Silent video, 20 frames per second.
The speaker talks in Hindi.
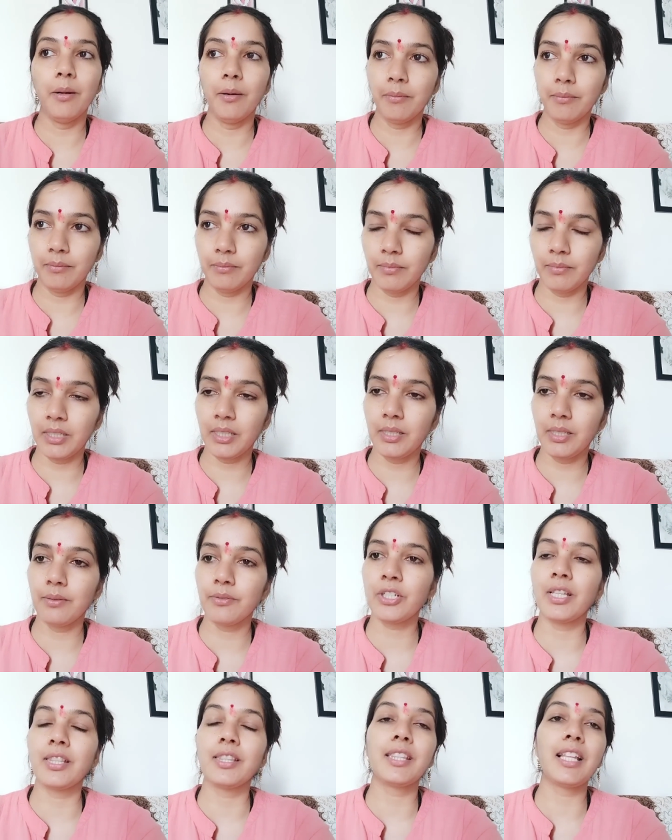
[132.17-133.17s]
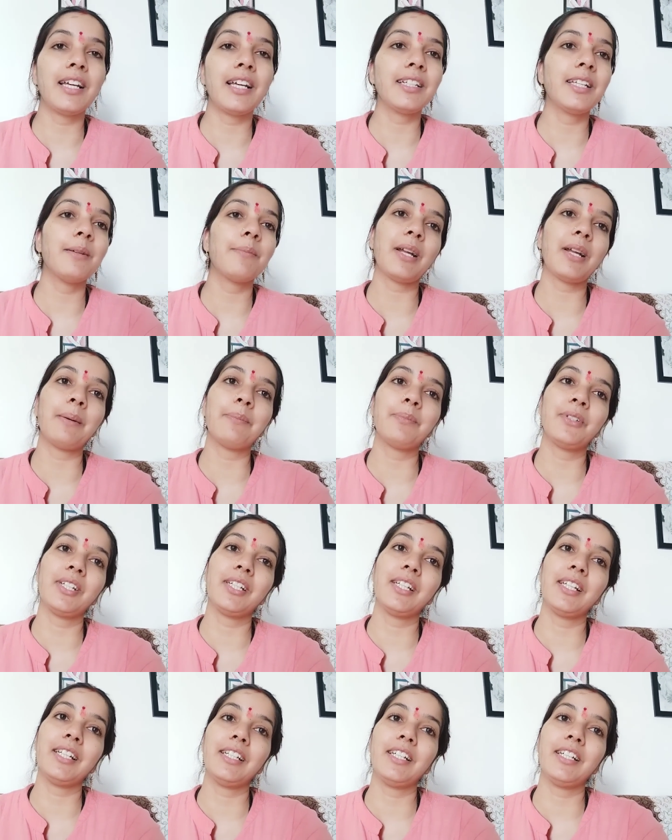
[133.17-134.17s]
मतलब संतान की प्राप्ति के
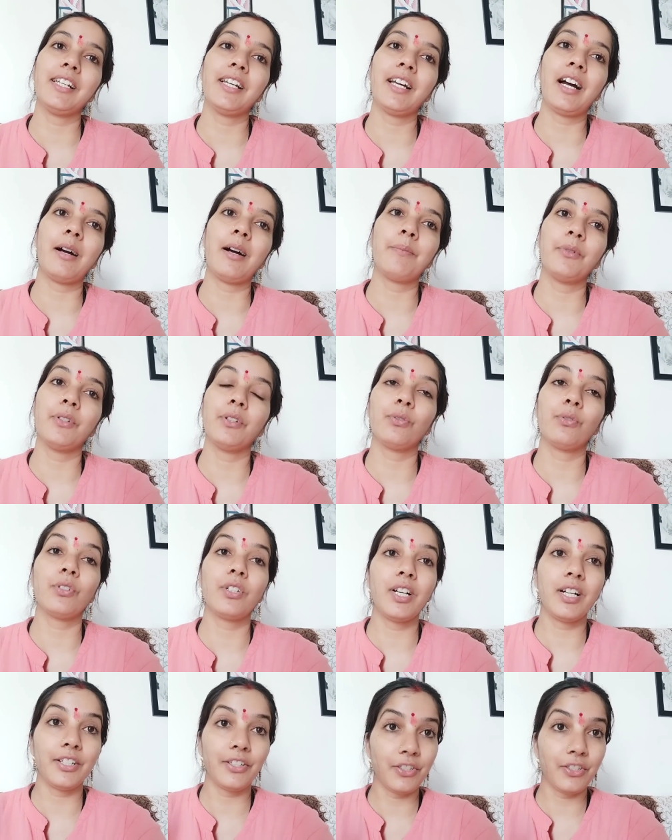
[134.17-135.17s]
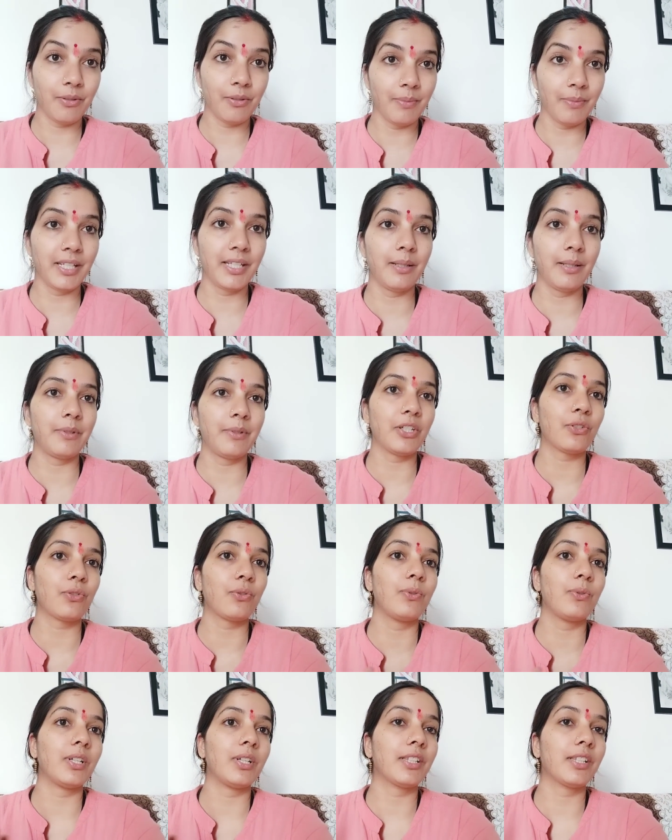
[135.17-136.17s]
लिए आप दुर्गा अष्टमी के व्रत शुरू
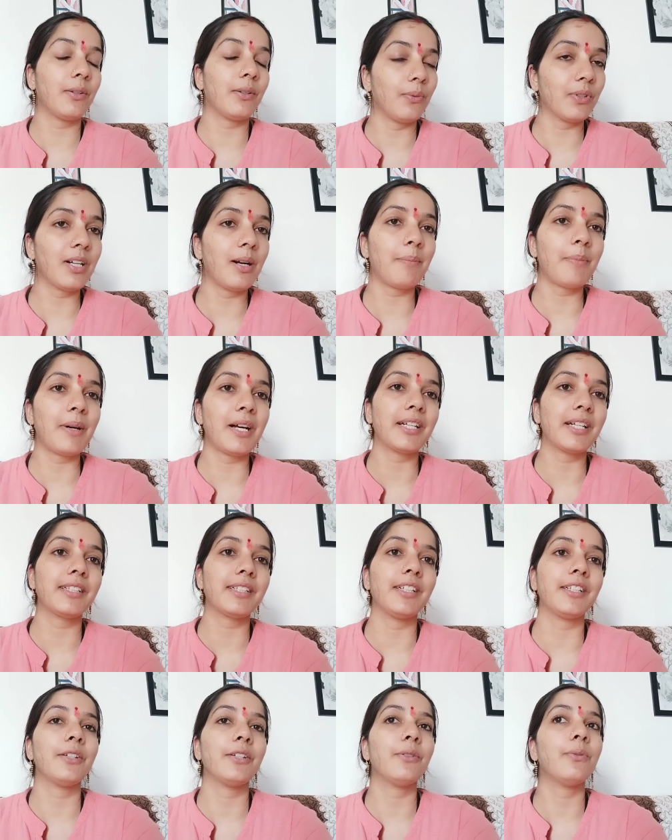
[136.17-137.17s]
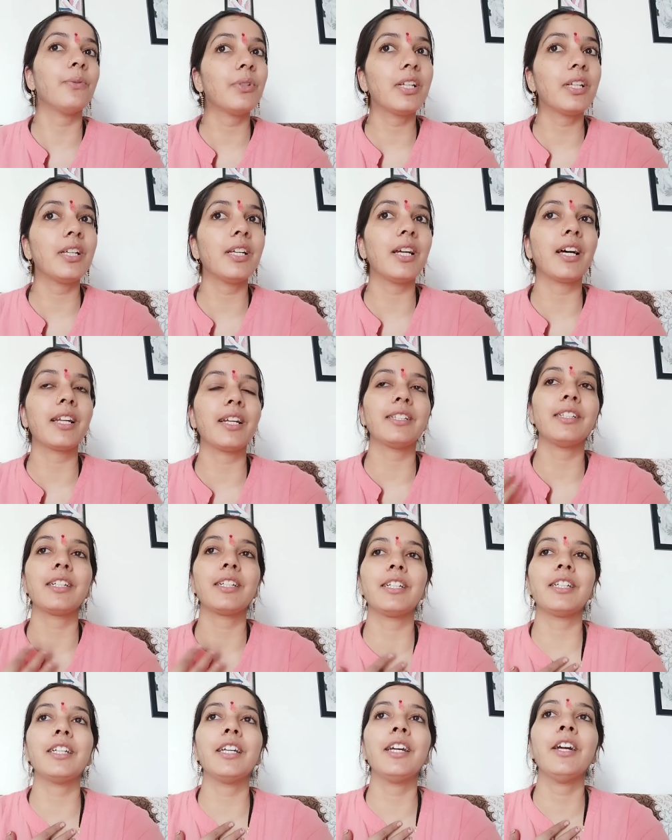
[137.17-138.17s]
करते हैं उनका पाठ करके उनकी आराधना
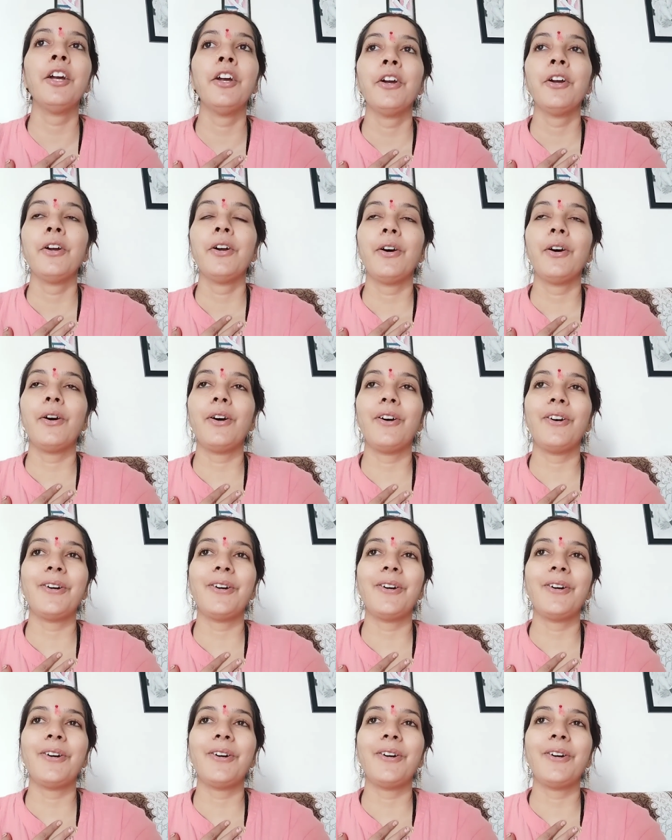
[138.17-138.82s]
करिए और